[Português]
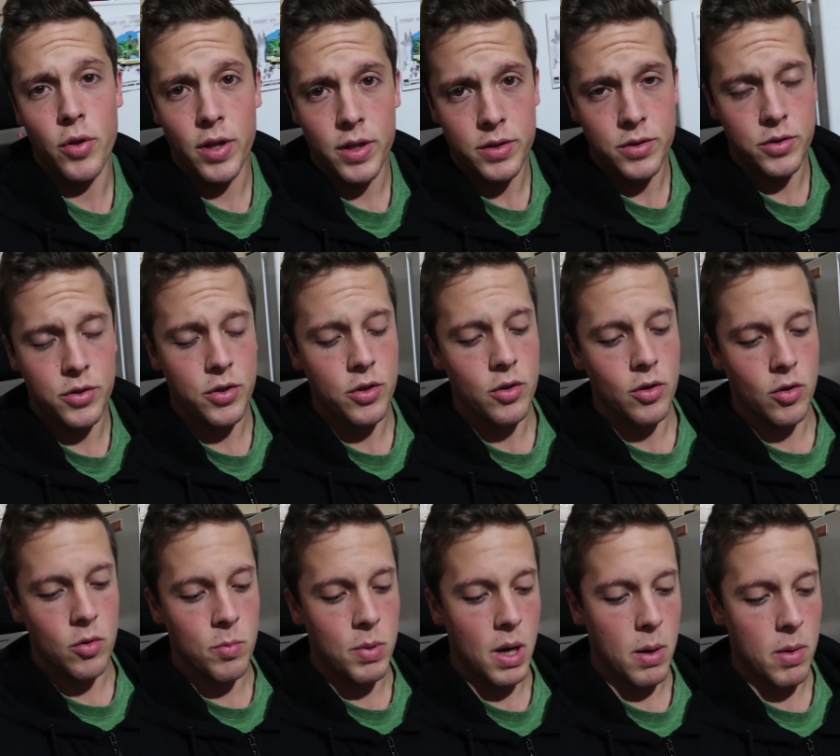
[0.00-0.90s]
eu antes
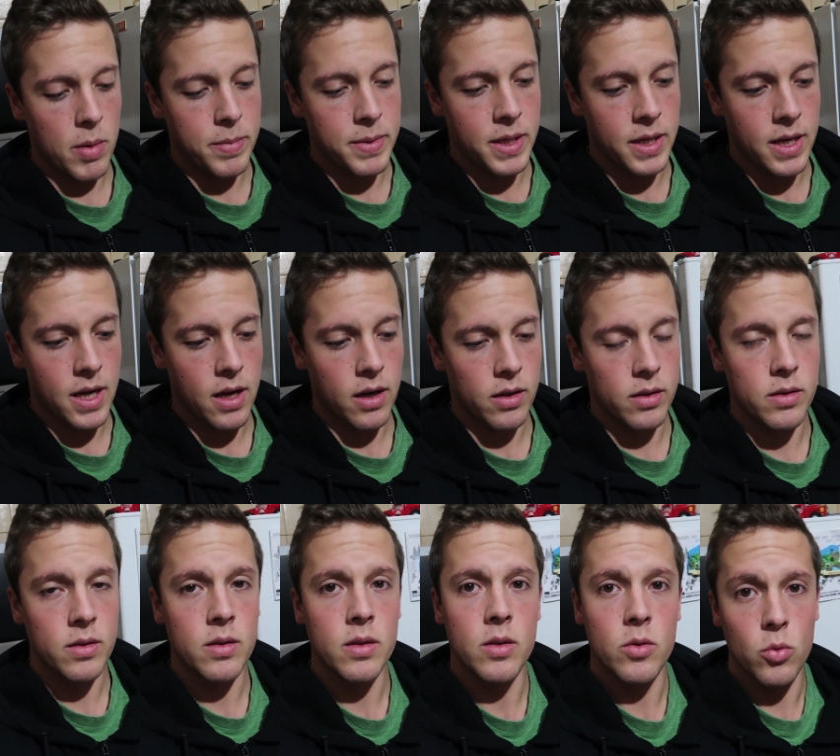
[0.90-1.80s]
comprava a minha
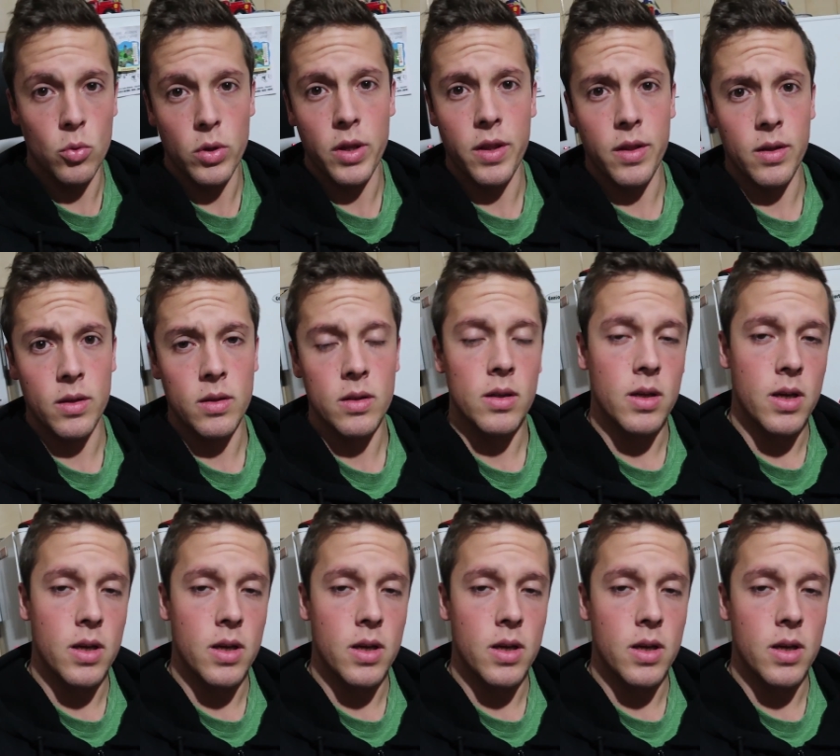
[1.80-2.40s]
carne no Lidl,